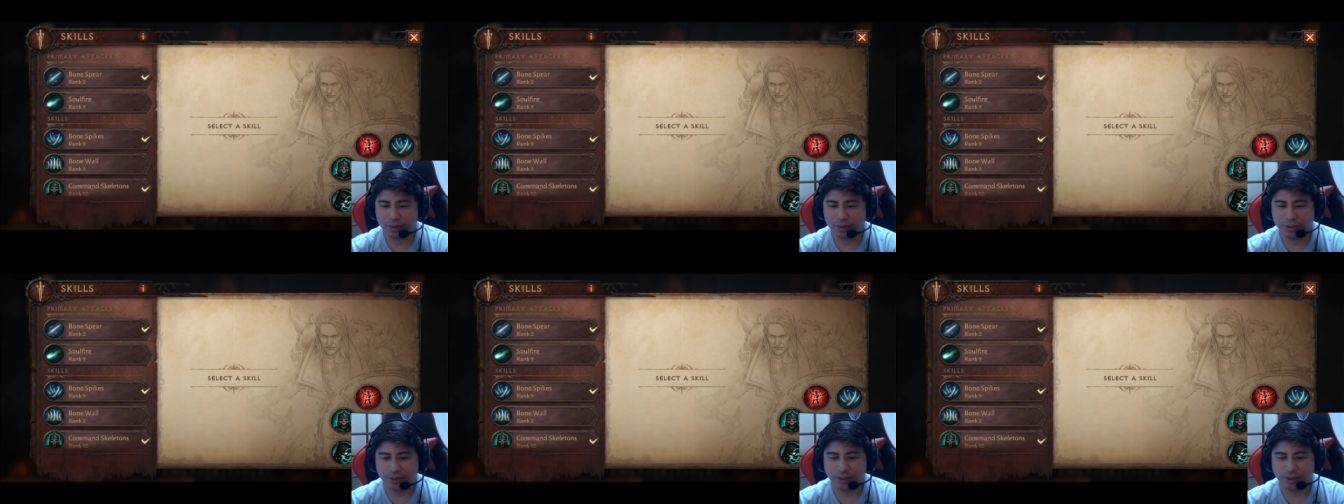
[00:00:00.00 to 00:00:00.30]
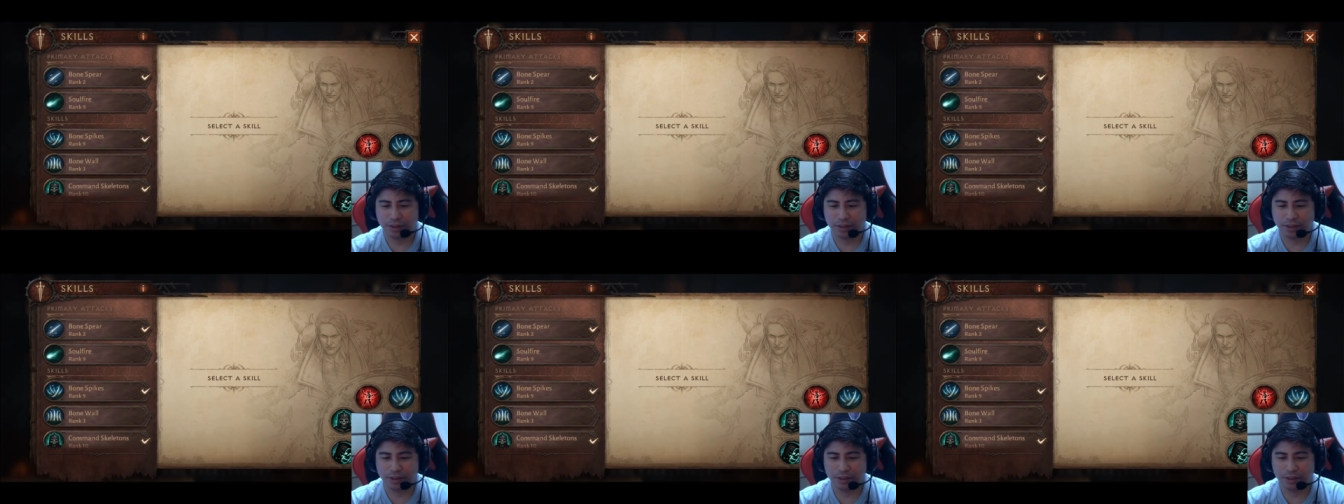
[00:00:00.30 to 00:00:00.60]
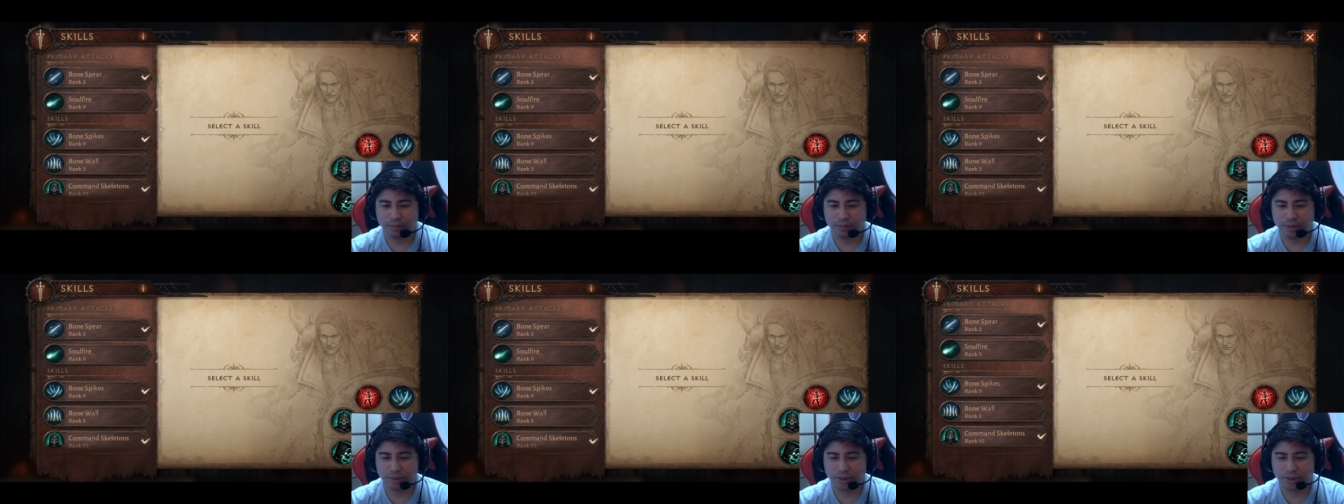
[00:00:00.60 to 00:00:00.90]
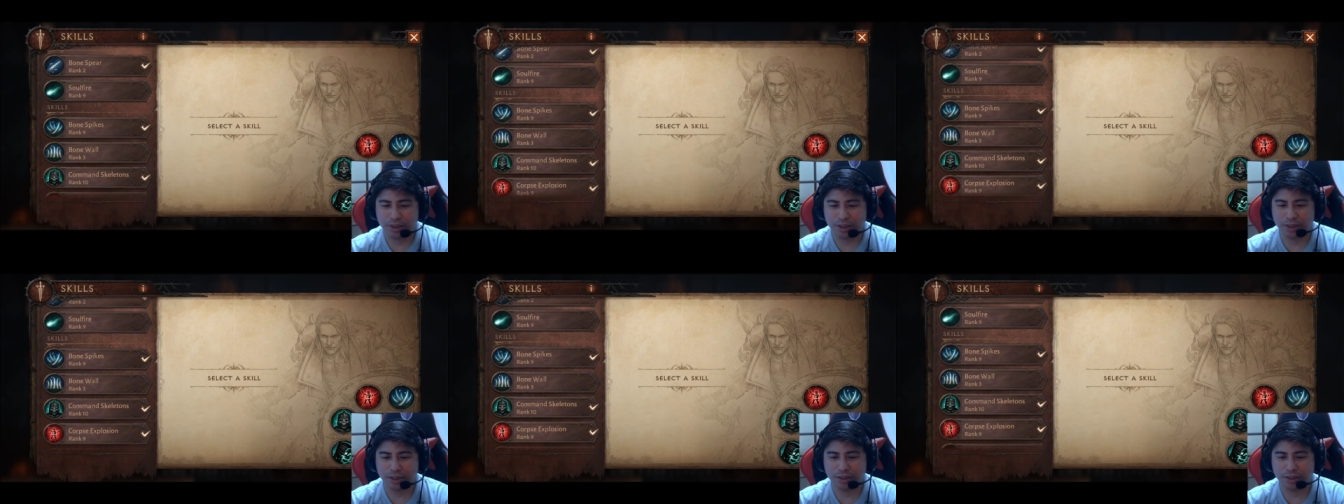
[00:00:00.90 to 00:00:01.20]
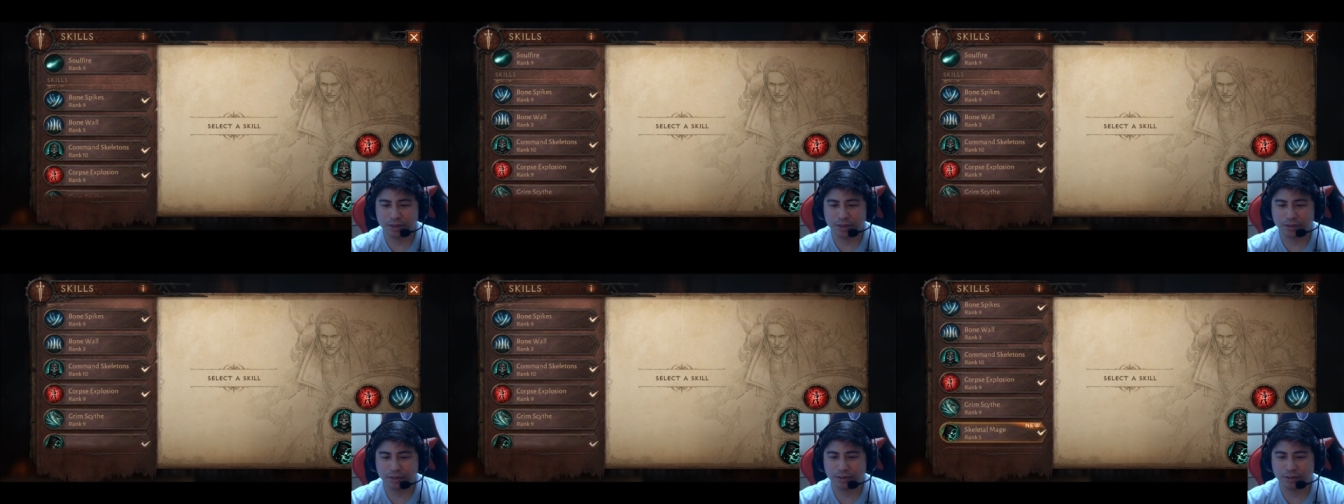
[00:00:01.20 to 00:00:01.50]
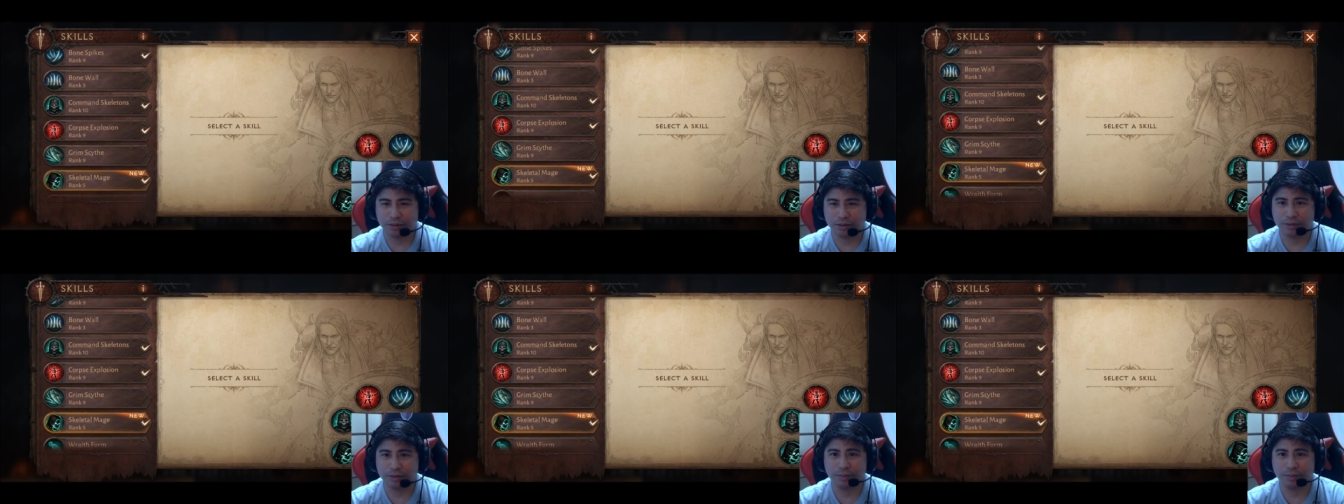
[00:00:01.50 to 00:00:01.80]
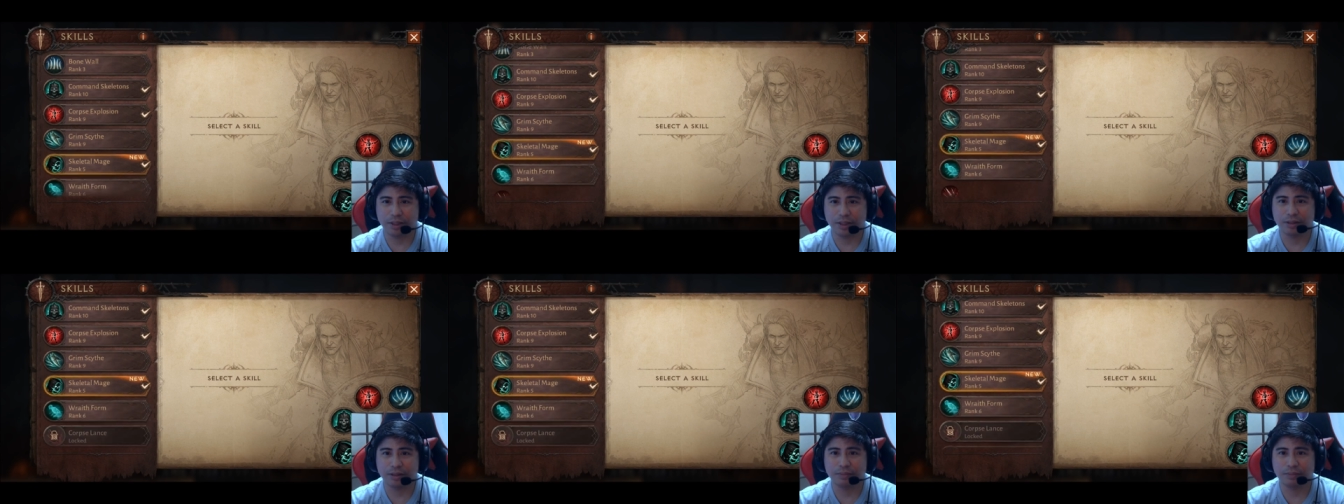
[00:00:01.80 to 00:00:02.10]
Ayan, yung skills ko
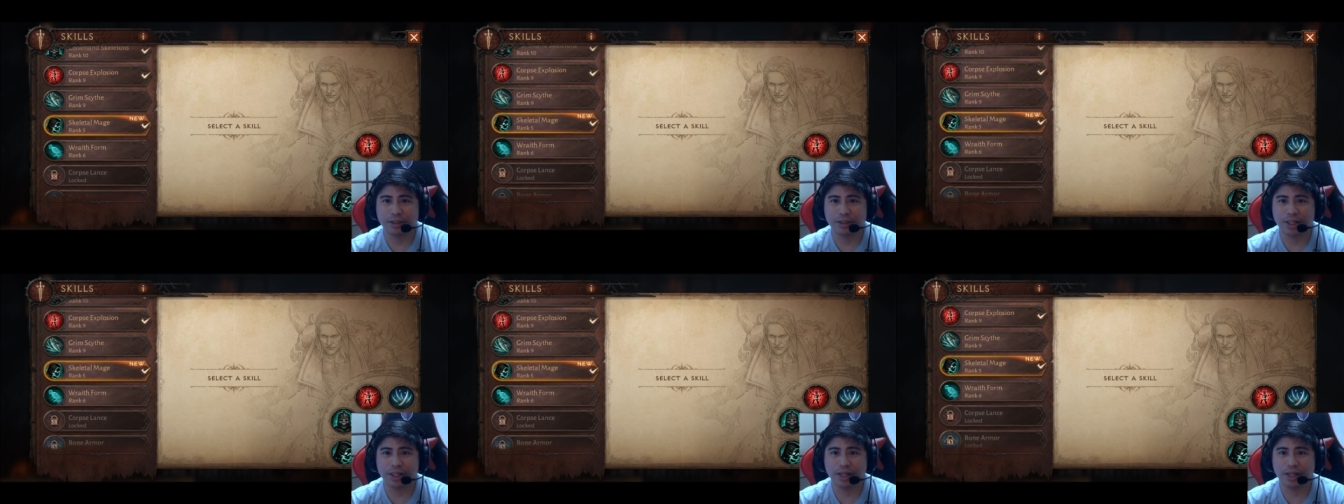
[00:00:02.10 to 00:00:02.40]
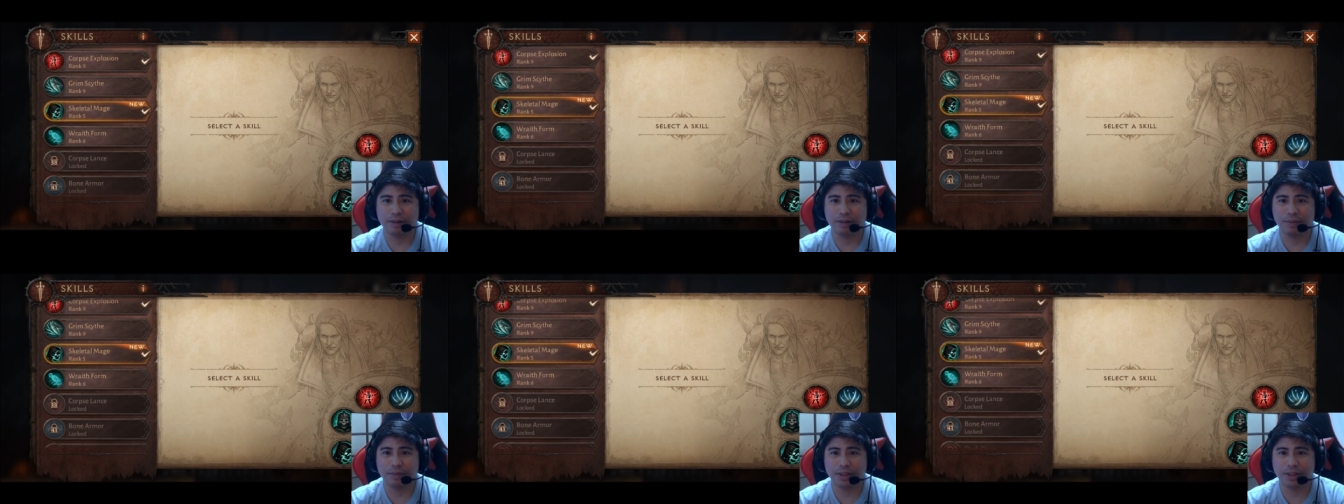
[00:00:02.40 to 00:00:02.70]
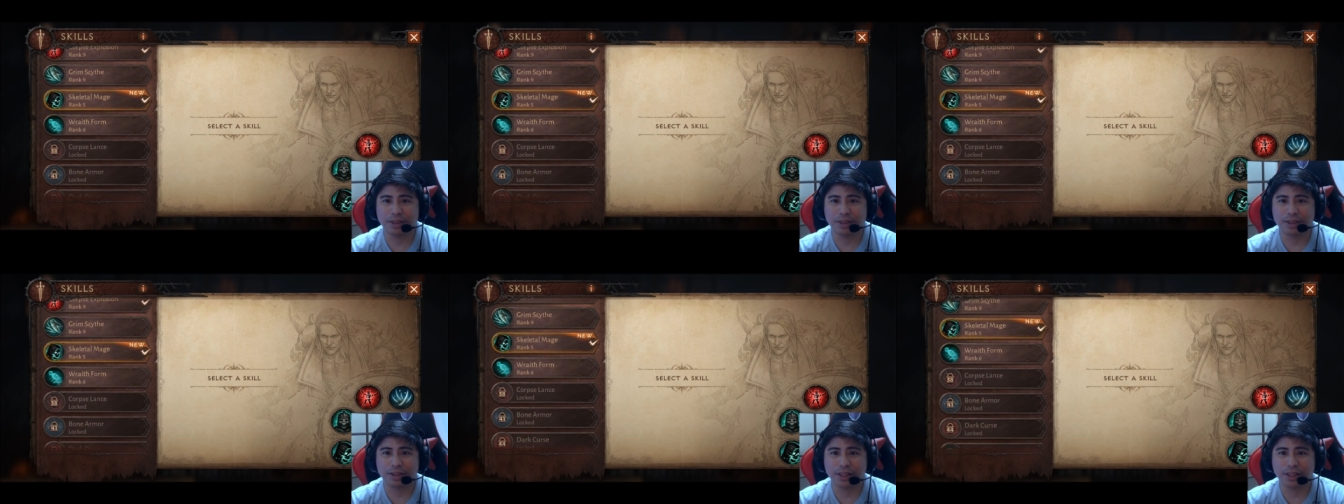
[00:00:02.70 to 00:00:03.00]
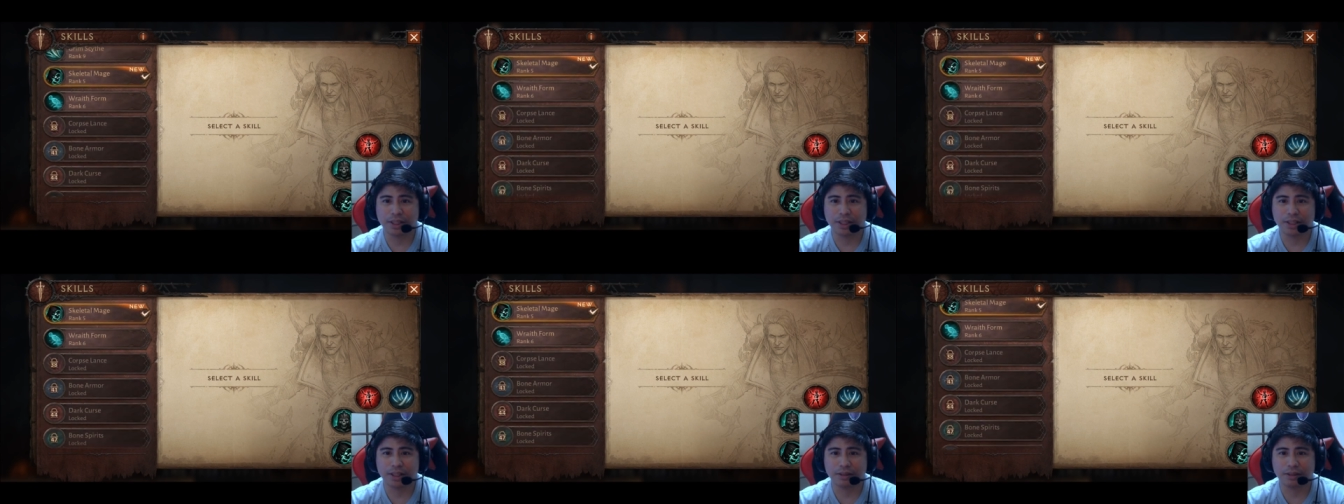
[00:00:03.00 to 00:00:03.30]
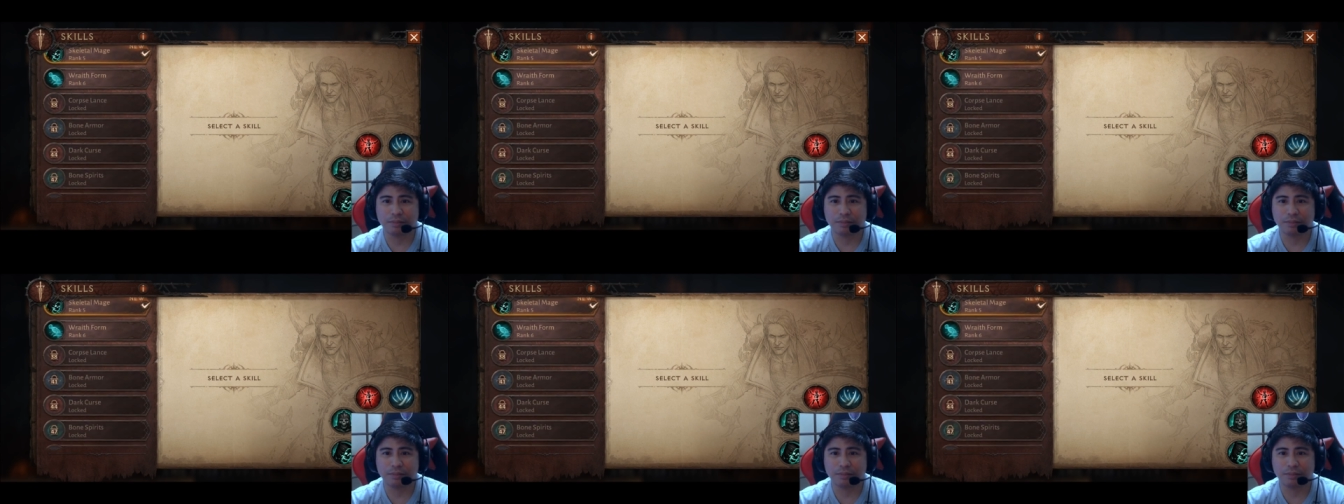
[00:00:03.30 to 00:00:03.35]
medyo madami na siya.